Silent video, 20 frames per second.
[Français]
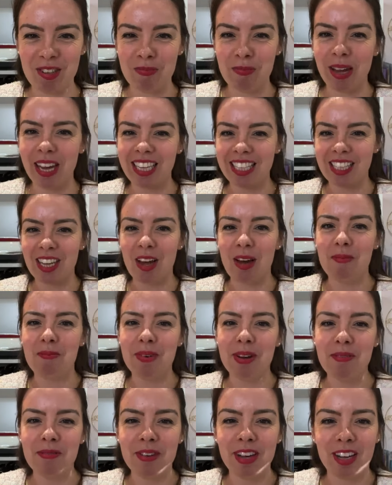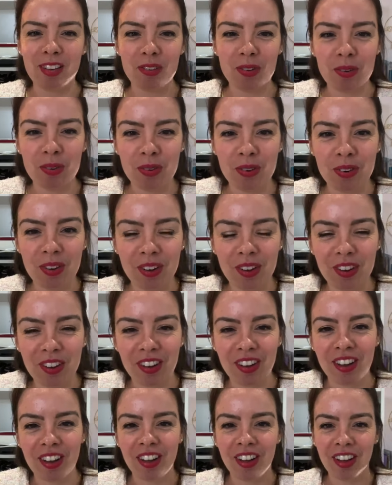j'espère que ça va pas faire trop
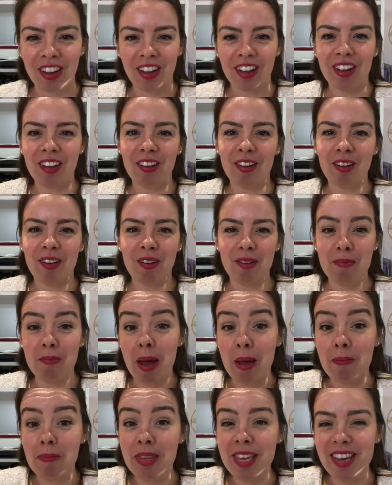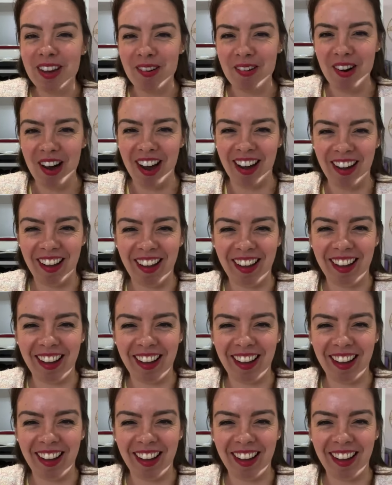mamie, quoi.